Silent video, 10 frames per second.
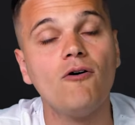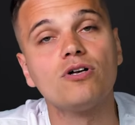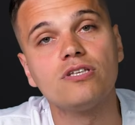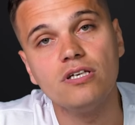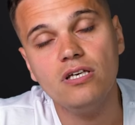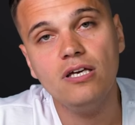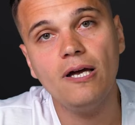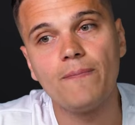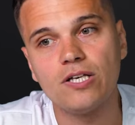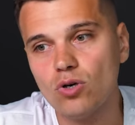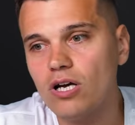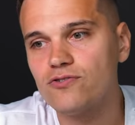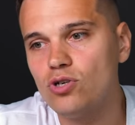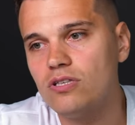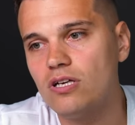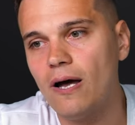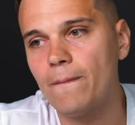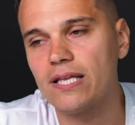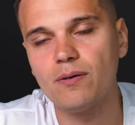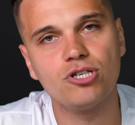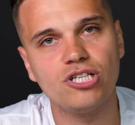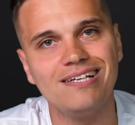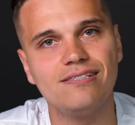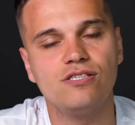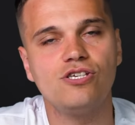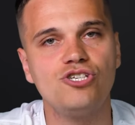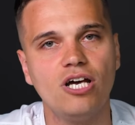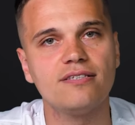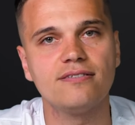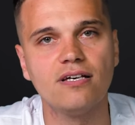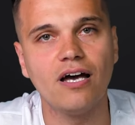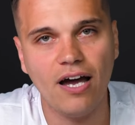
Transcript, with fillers: Вот. И насколько все это отображается сейчас э,